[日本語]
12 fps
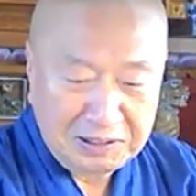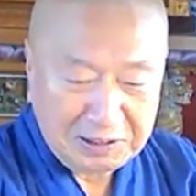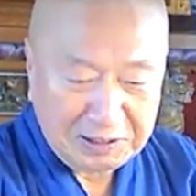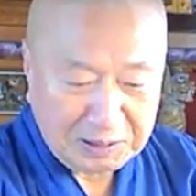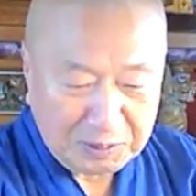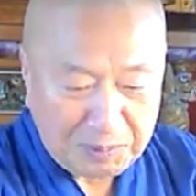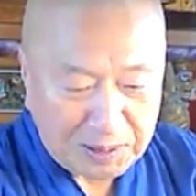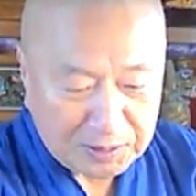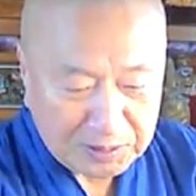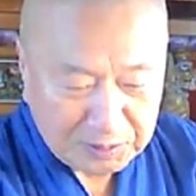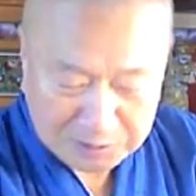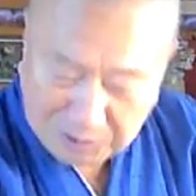えー、ま
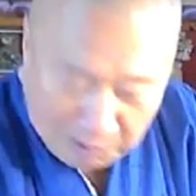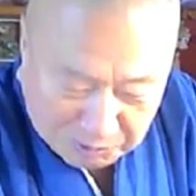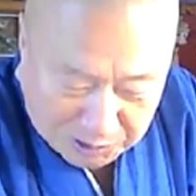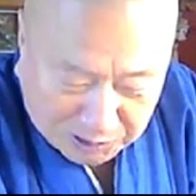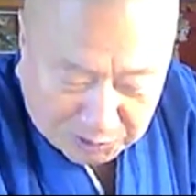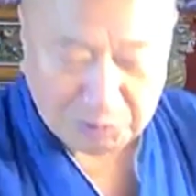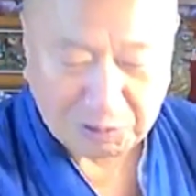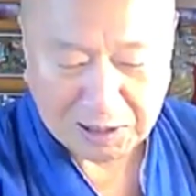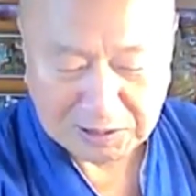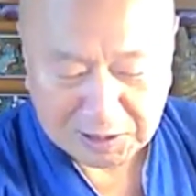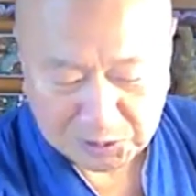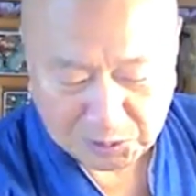あ、寒いという
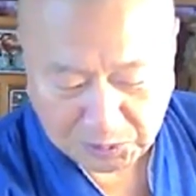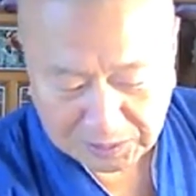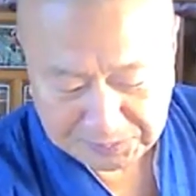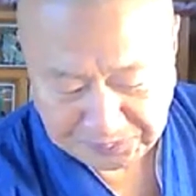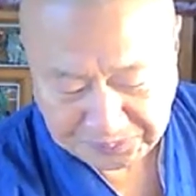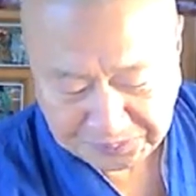感じでしょうか。